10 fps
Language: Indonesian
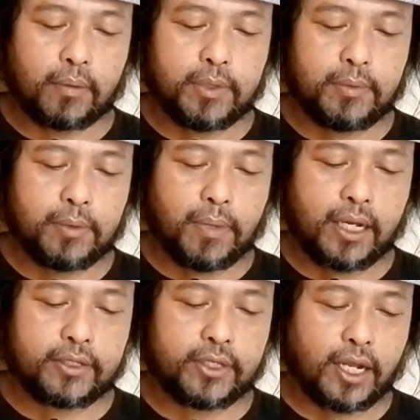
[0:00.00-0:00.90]
Tapi
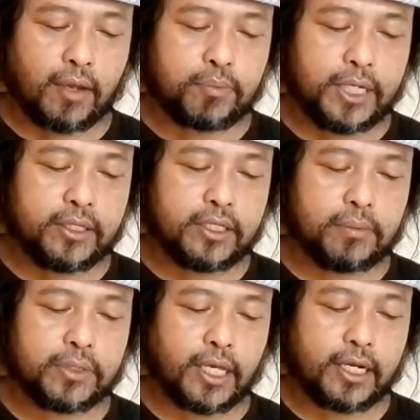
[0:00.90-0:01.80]
memang secara
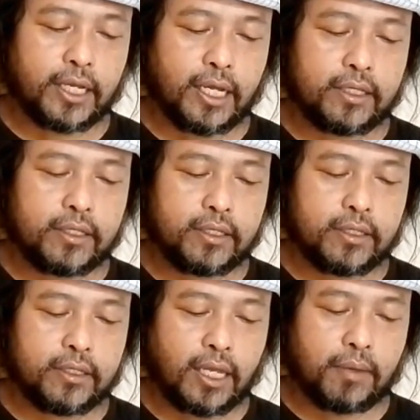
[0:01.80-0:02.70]
prinsip syariat
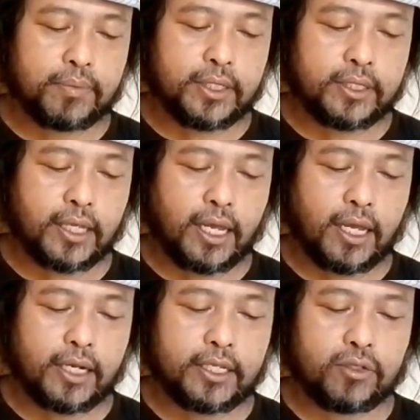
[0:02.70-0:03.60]
tak bisa
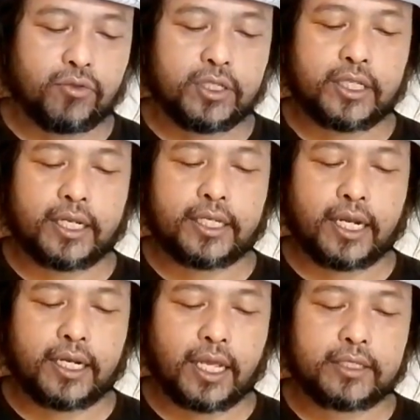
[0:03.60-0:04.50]
hal itu
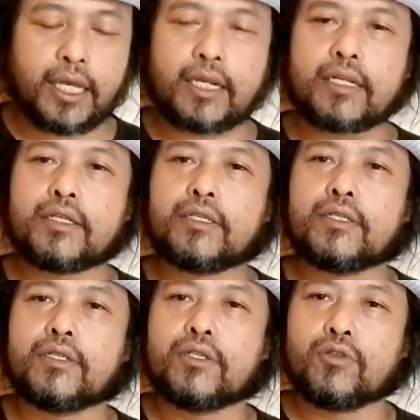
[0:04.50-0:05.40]
dijadikan dasar
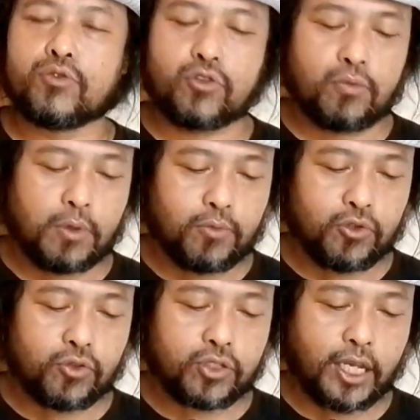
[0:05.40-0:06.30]
untuk
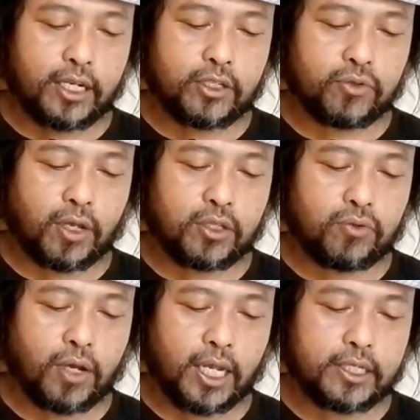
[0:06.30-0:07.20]
memutuskan
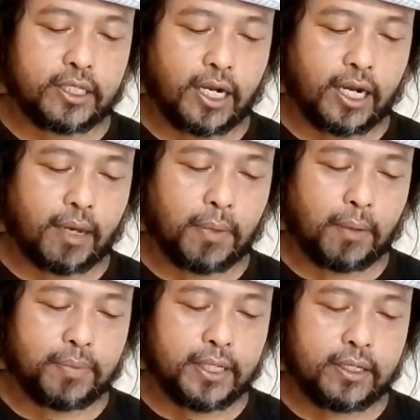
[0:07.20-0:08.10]
suatu hal di ranah
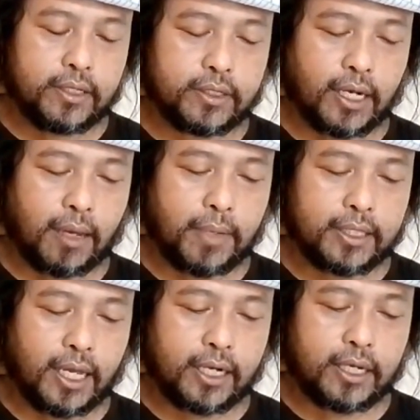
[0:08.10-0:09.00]
publik
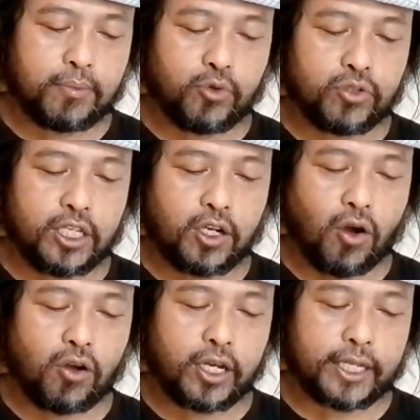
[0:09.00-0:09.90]
selama tak ada bukti
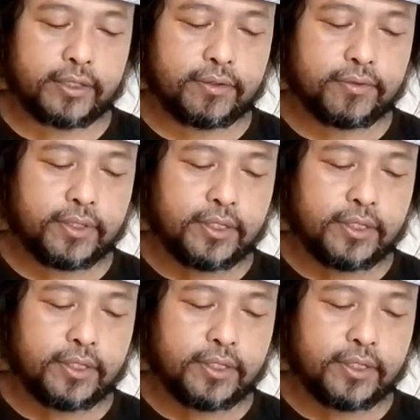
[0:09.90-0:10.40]
konkret.